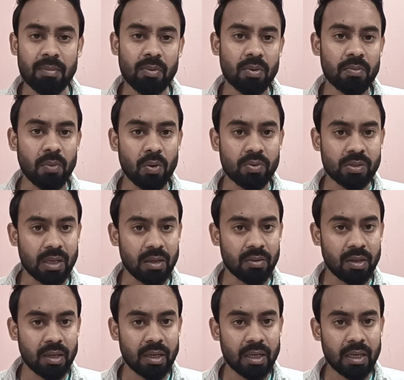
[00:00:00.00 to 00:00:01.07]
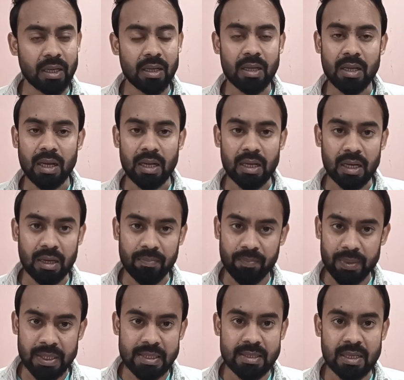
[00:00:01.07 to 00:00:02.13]
आप लोग बहुत सावधान रहना अगर आप
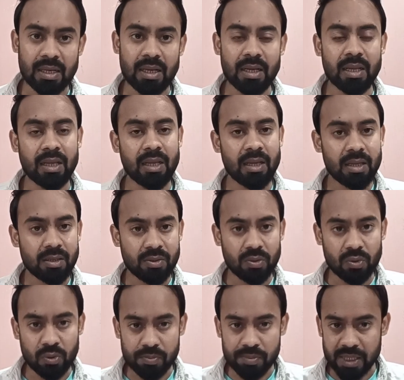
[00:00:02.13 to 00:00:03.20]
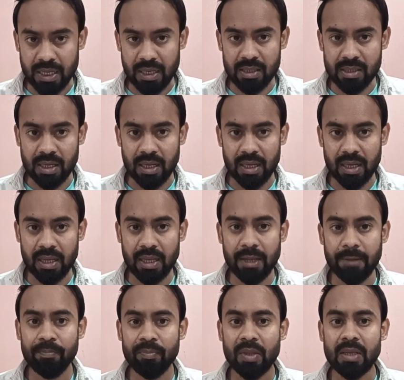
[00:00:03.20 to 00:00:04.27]
पेज चला रहे हैं यूट्यूब चैनल चला रहे हैं